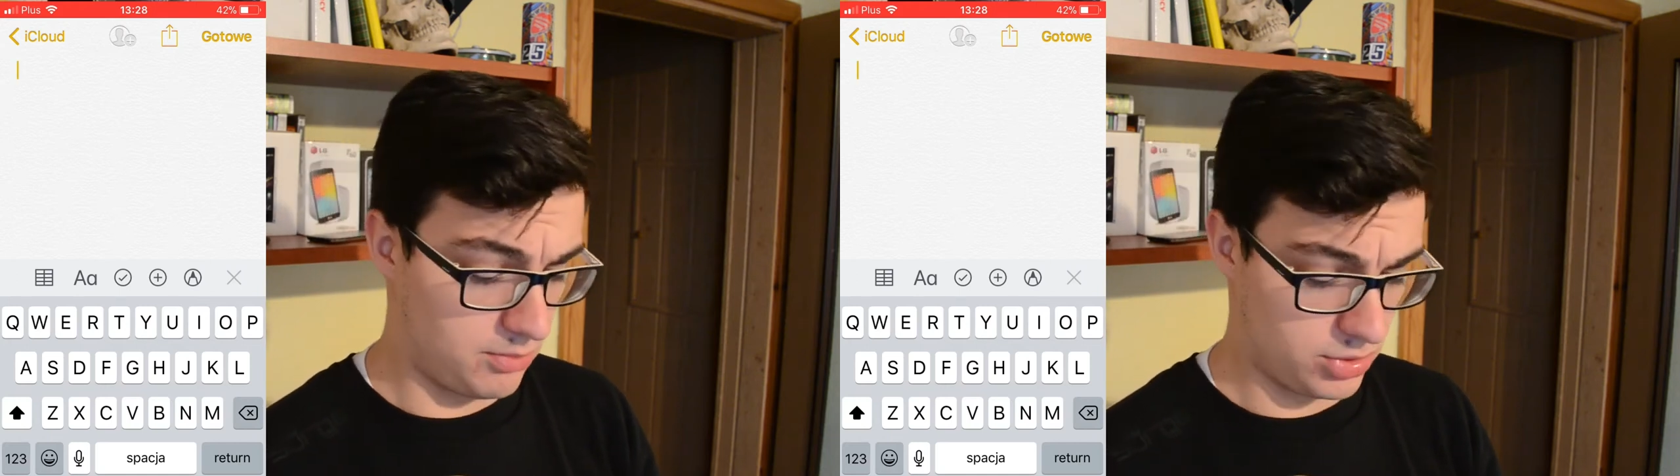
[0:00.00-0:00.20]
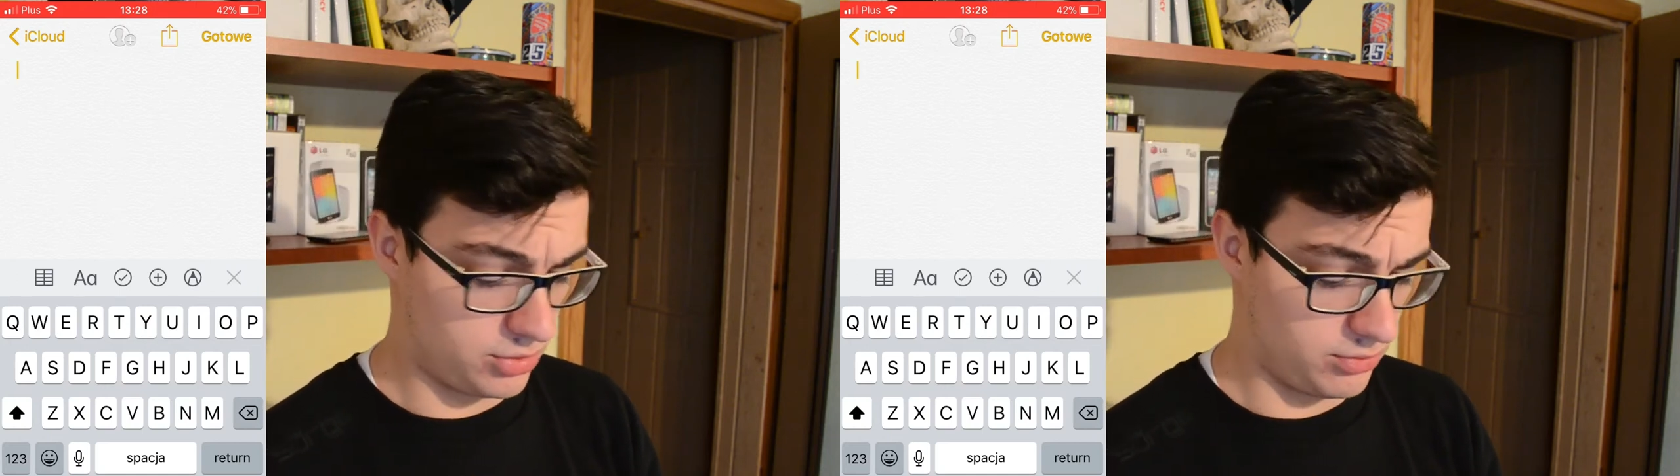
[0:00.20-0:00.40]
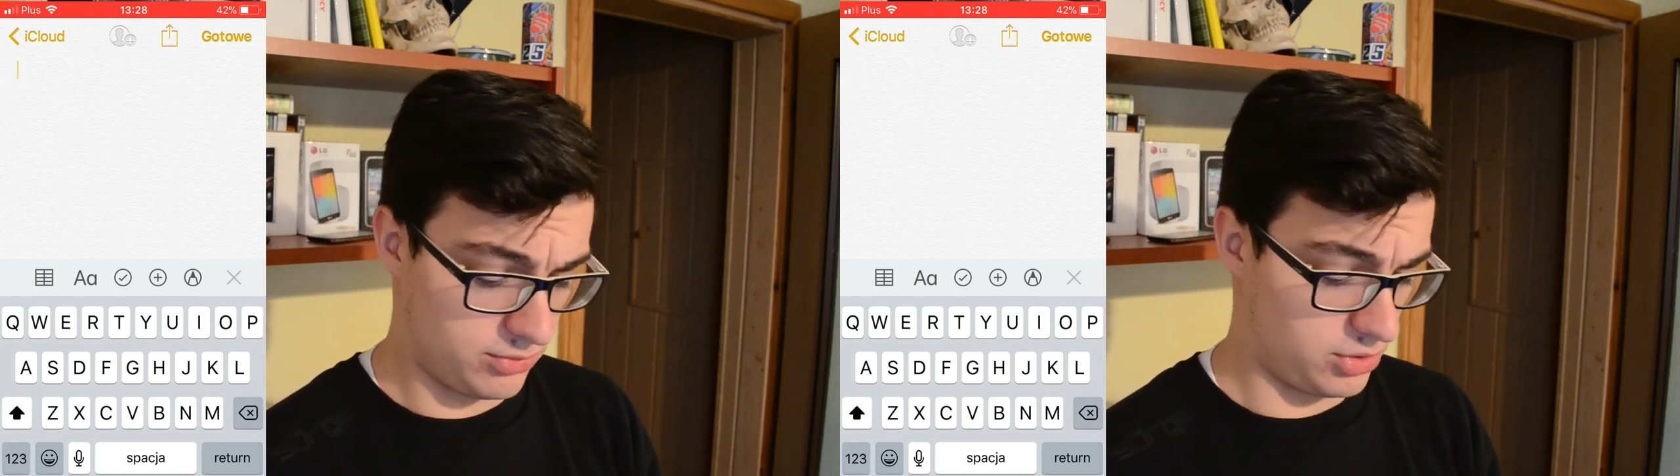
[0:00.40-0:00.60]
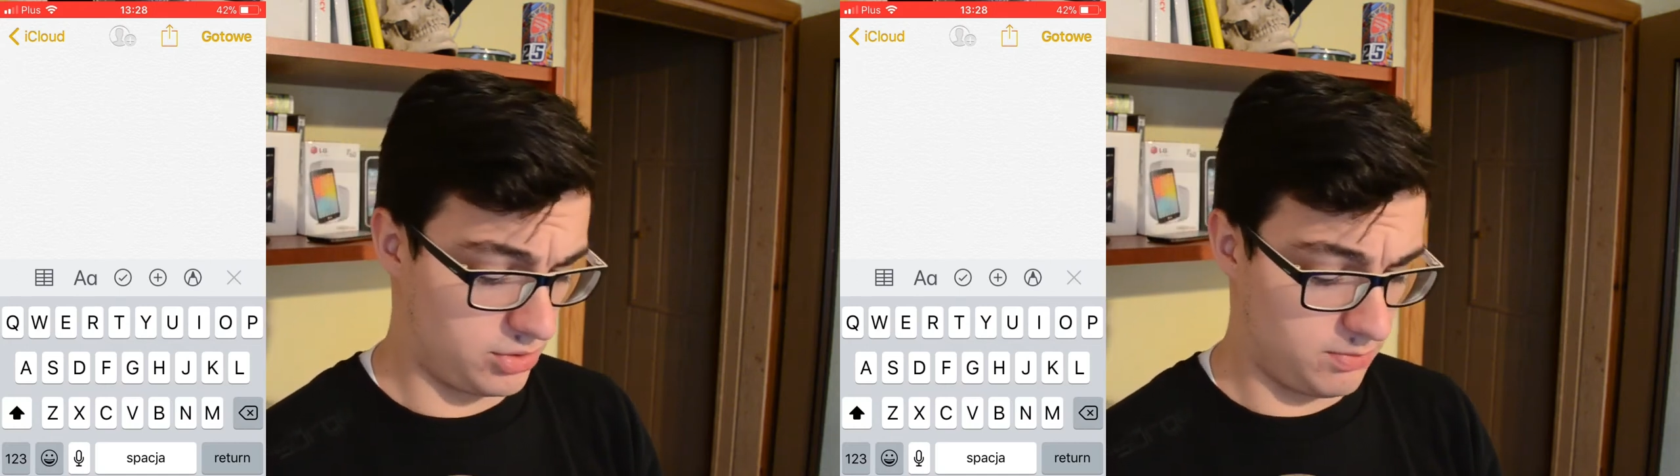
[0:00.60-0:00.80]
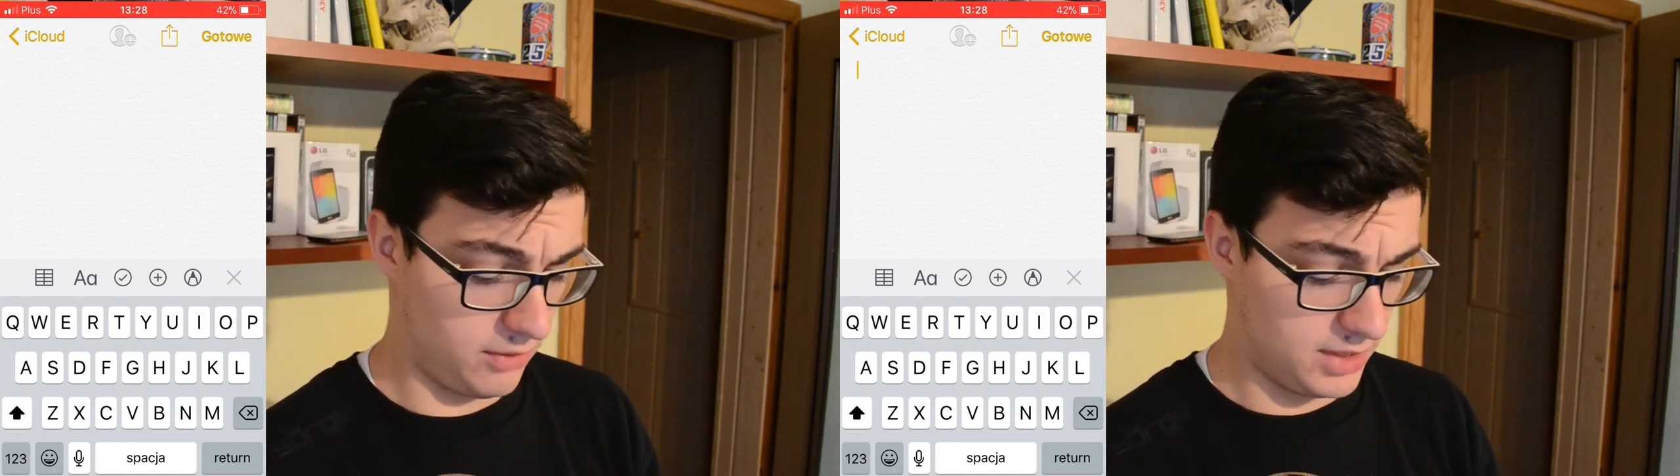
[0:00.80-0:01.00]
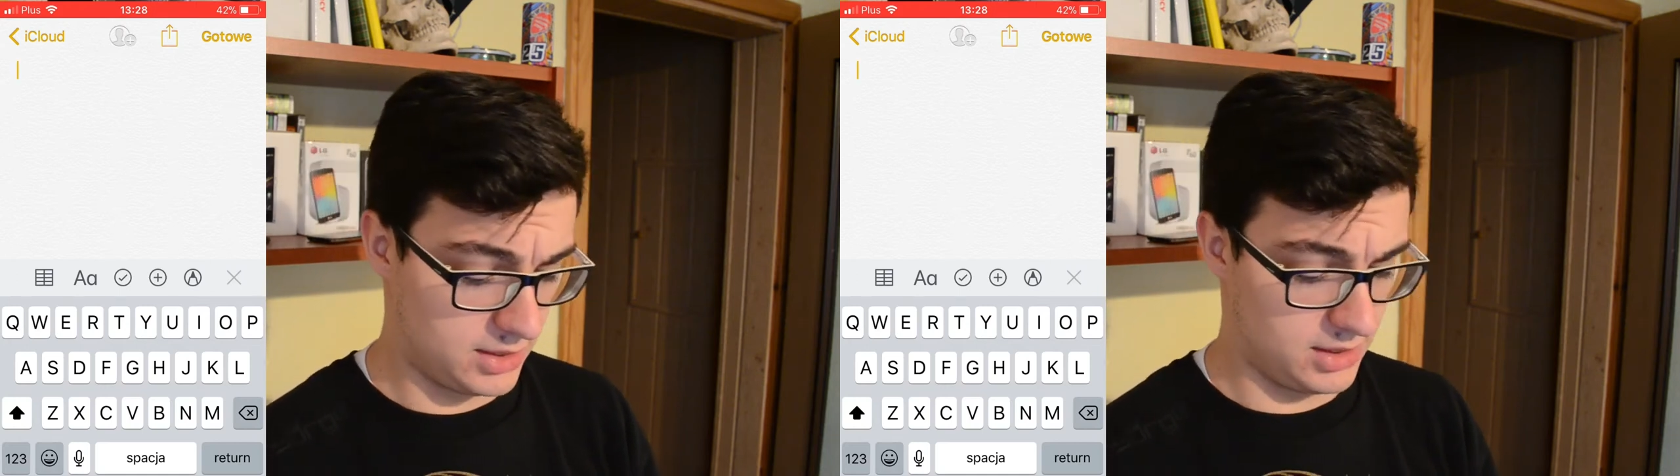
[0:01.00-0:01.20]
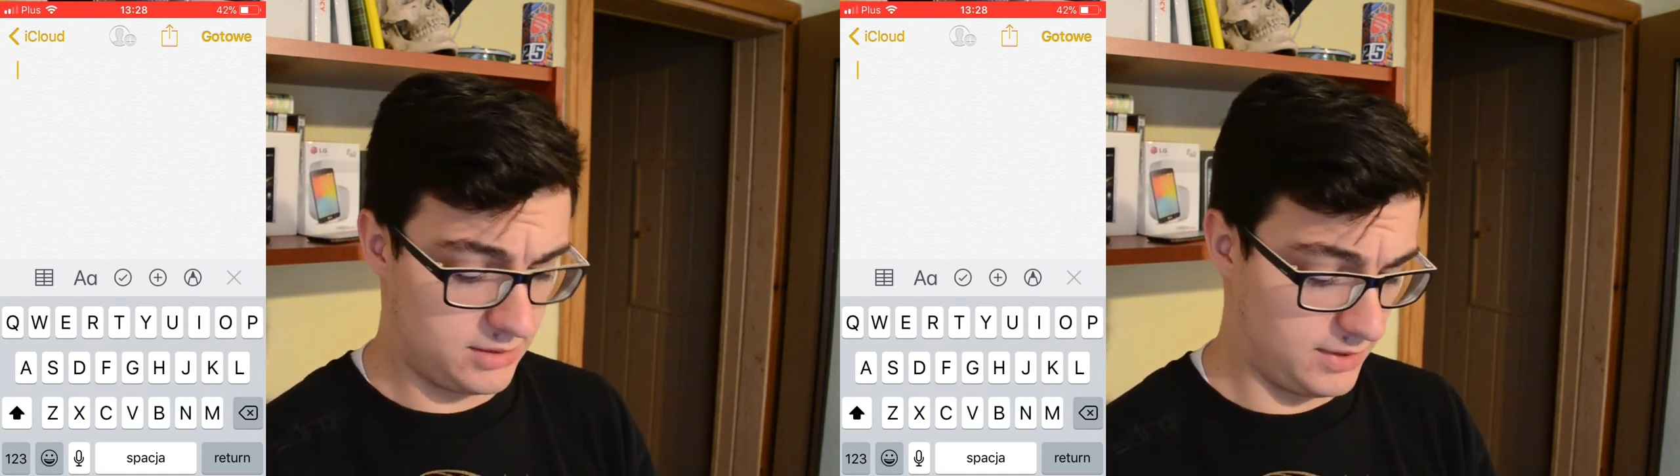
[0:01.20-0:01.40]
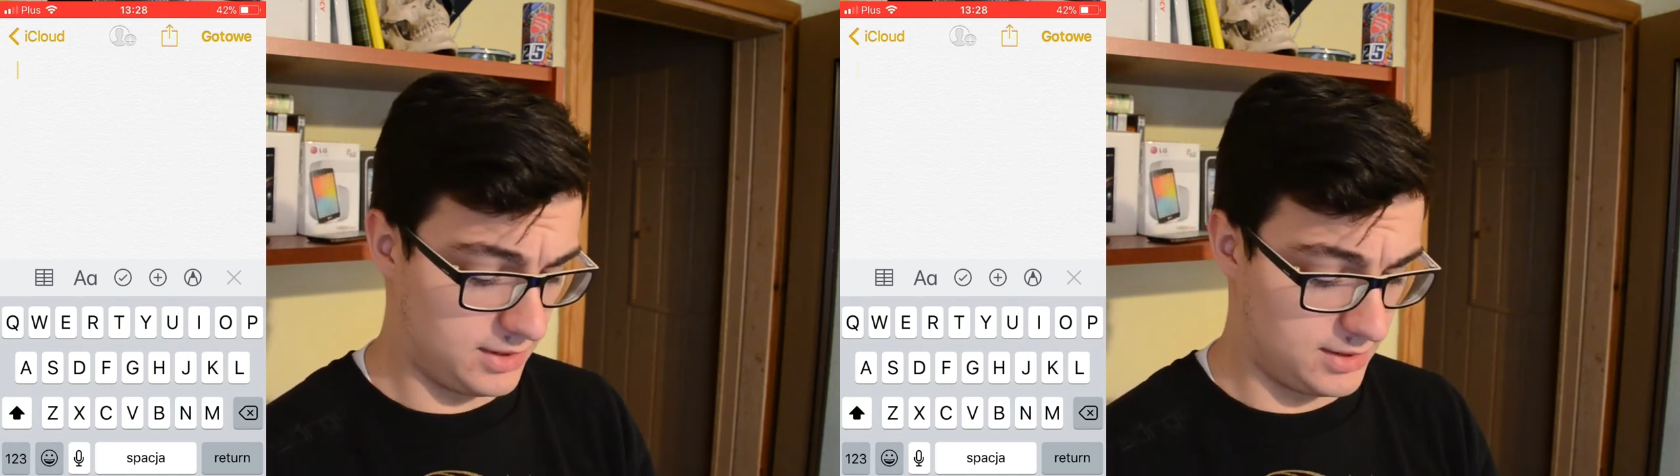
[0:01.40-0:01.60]
prostu coś powiedzieć,
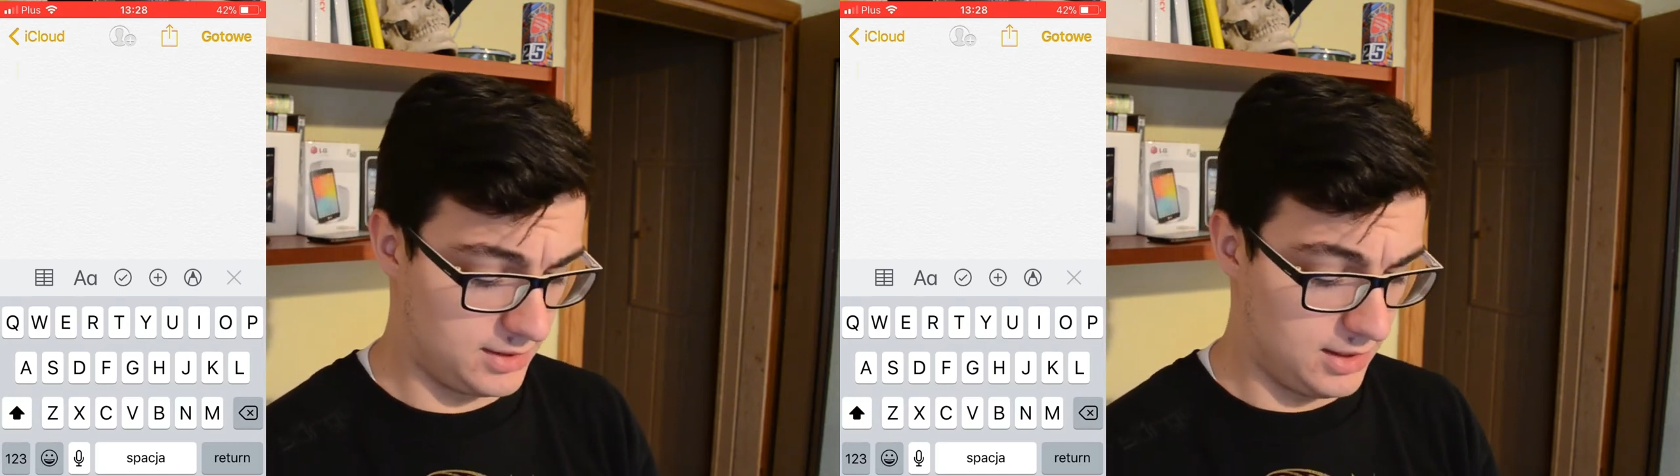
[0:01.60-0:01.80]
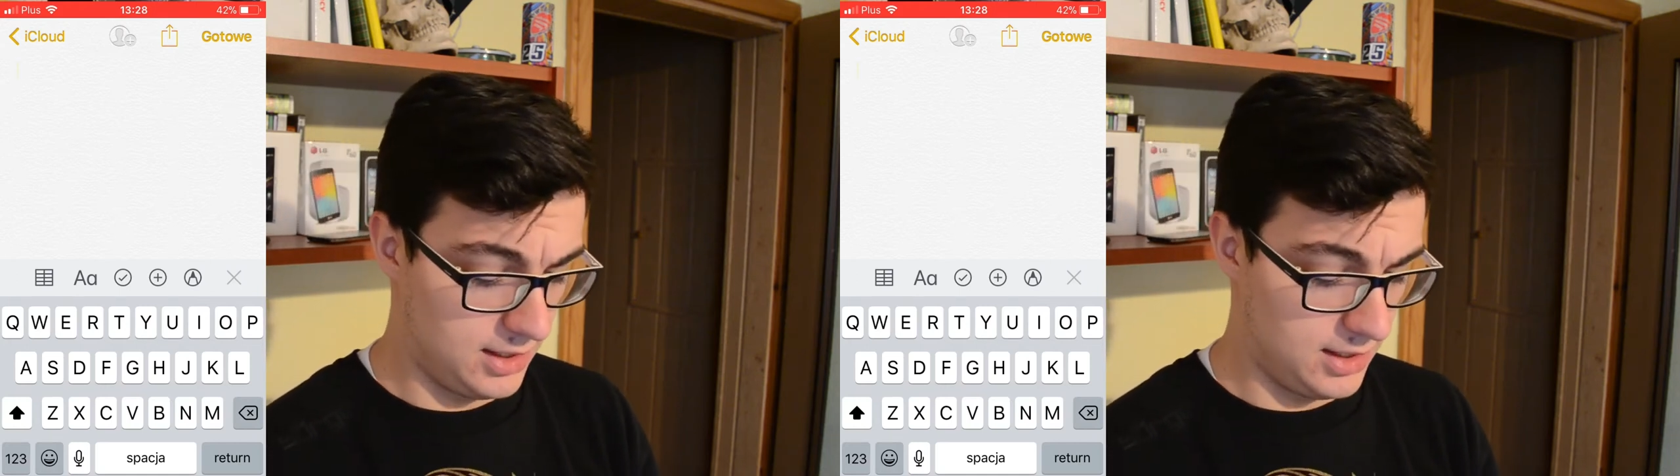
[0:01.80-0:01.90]
więc